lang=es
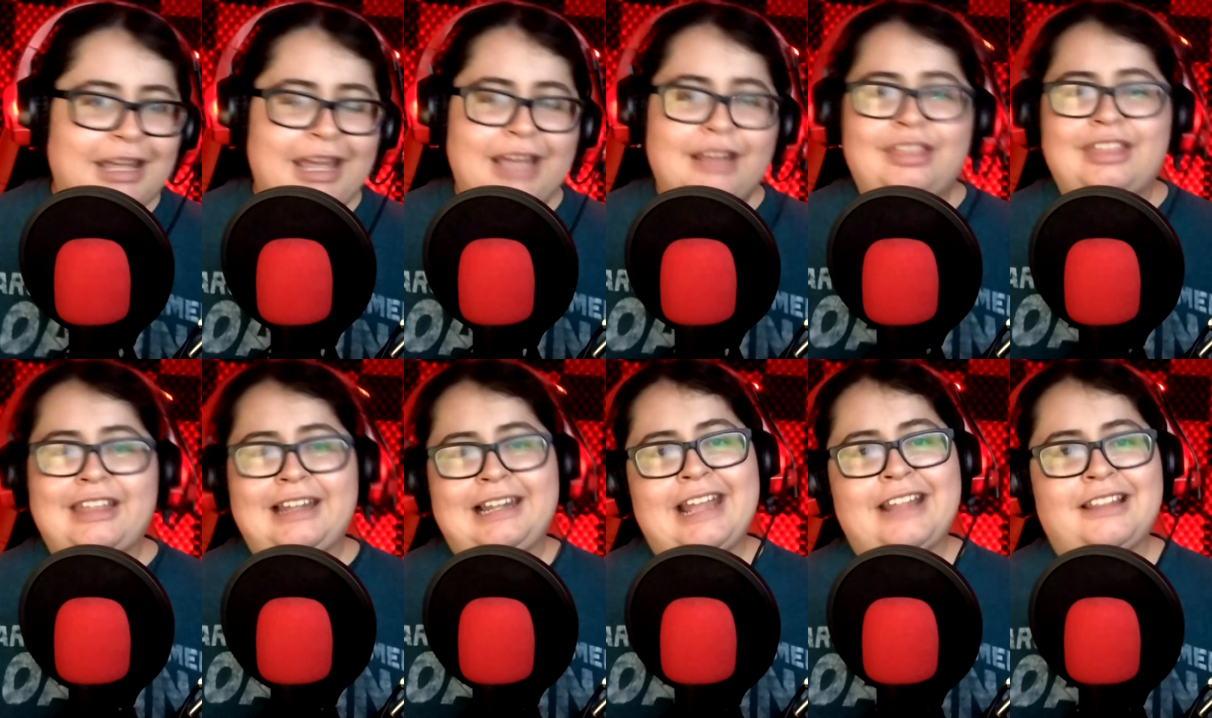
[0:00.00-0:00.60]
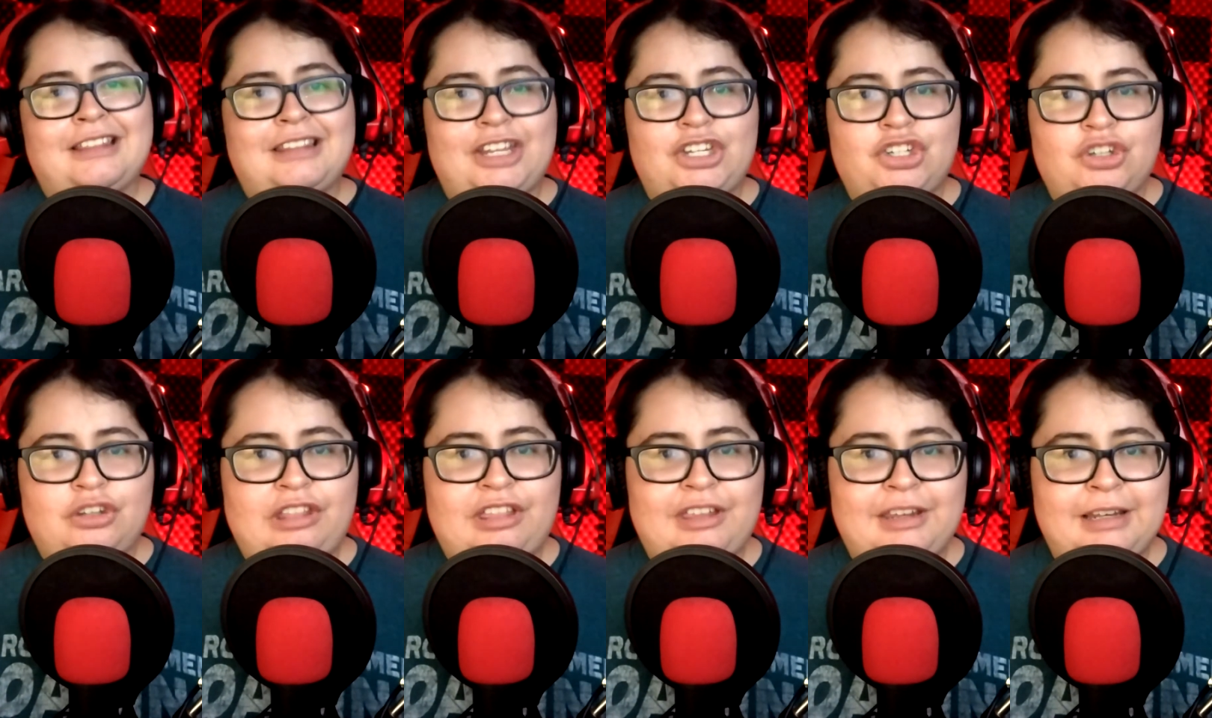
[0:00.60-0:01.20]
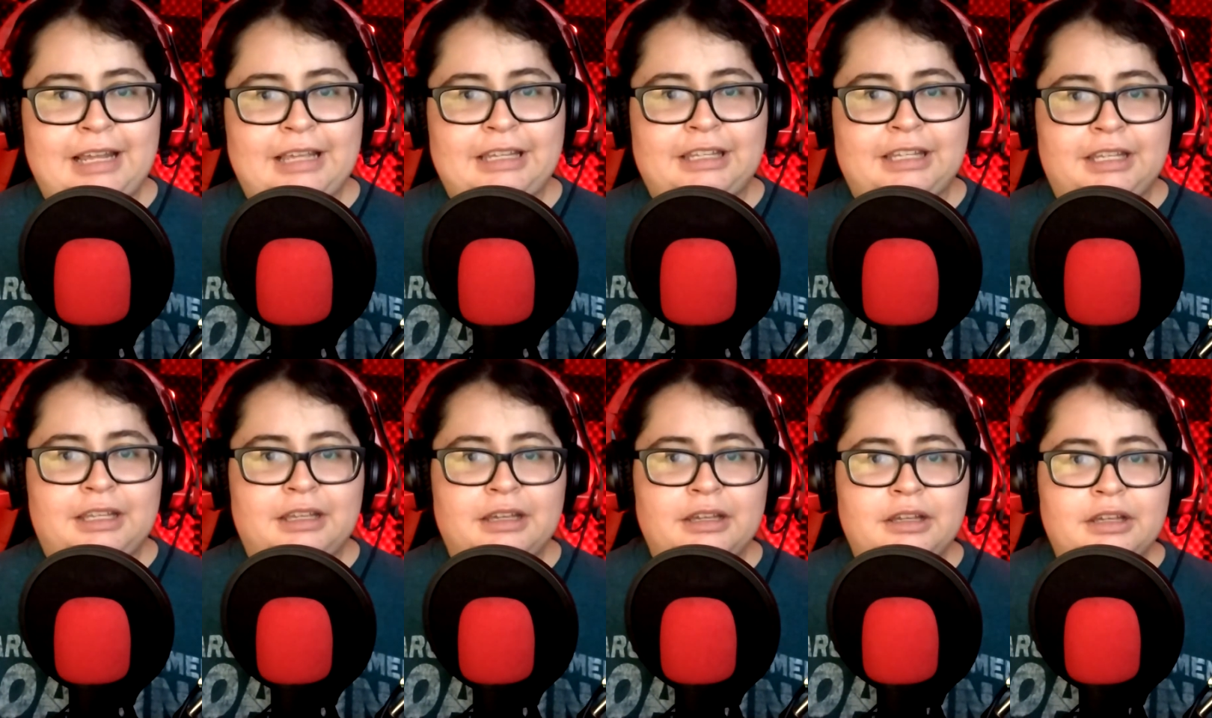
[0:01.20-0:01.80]
excelente John Cena
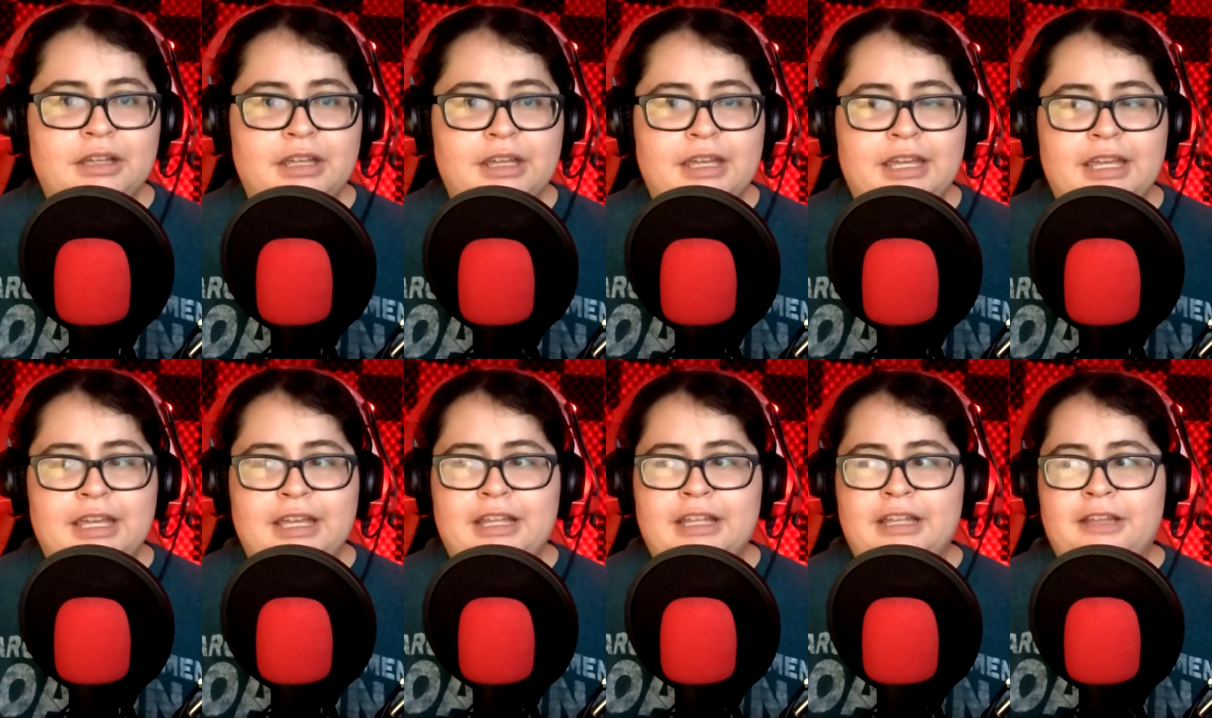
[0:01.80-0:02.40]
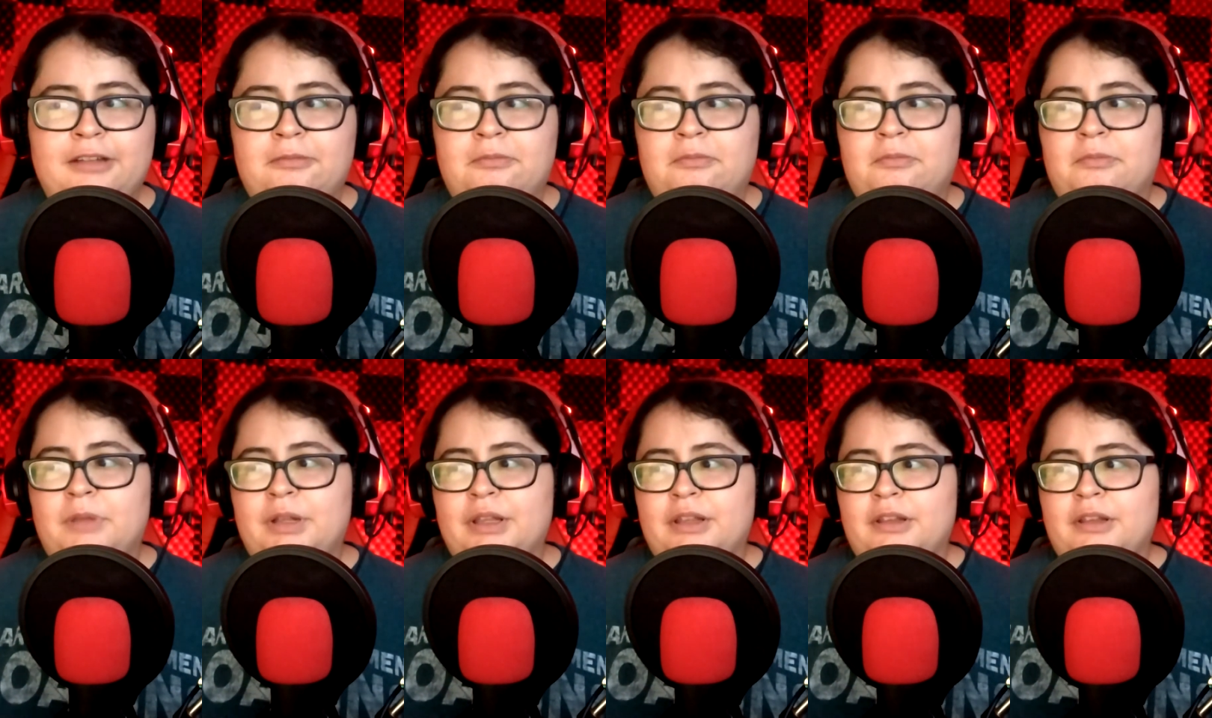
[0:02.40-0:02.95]
aquí. Eh,